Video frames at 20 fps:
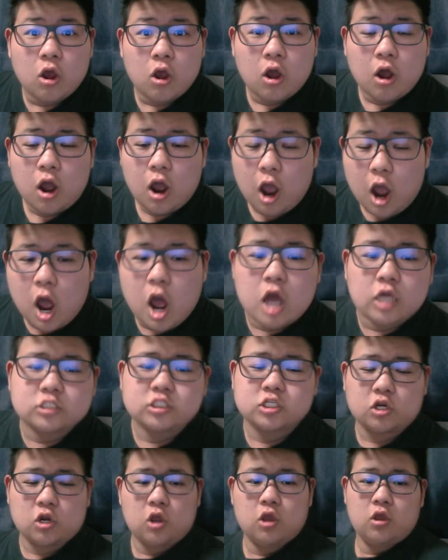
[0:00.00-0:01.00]
は
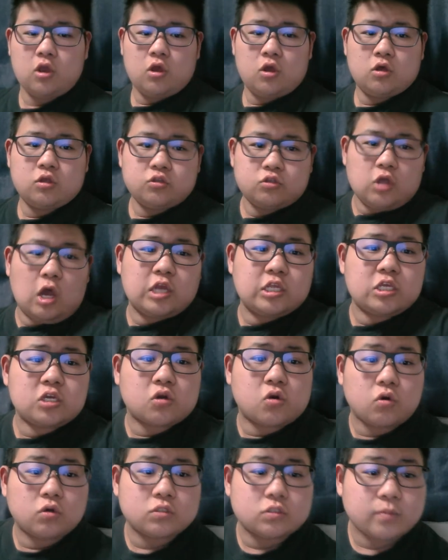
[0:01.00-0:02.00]
じゃない。何
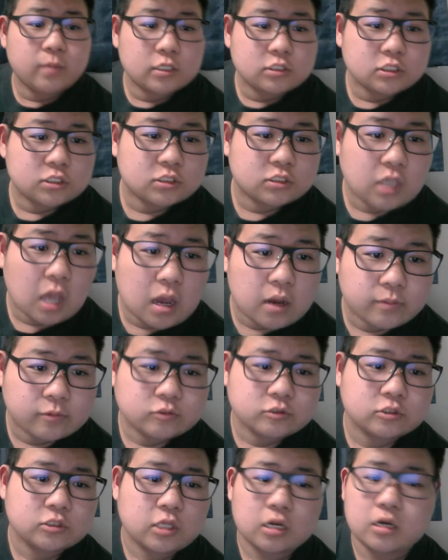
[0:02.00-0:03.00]
こいつマジで。
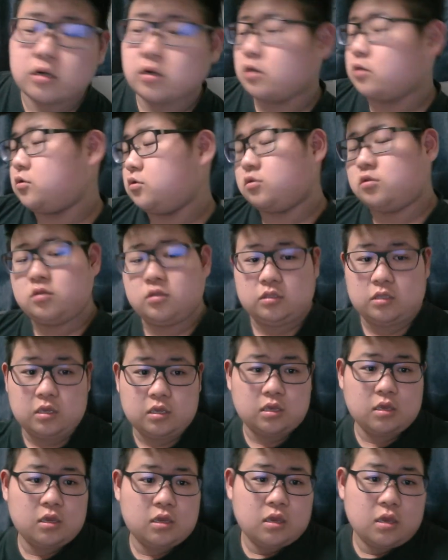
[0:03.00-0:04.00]
サーモン田中ってね。